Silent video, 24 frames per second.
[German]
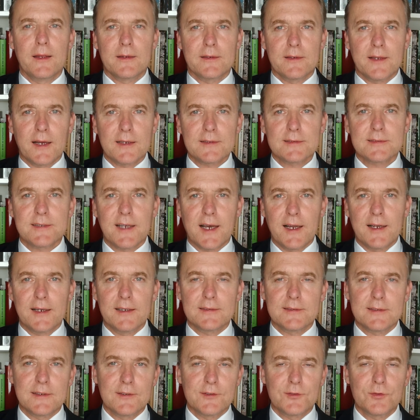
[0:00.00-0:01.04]
Das
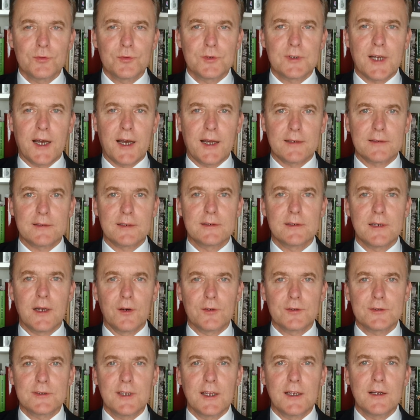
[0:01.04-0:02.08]
alles sind Zutaten,
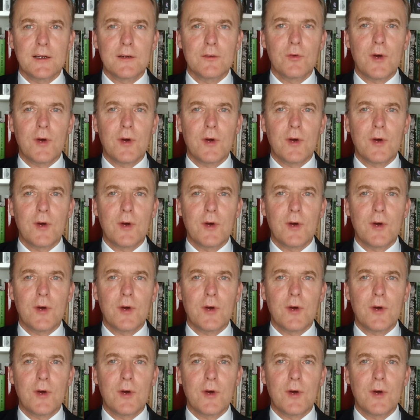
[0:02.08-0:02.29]
aus denen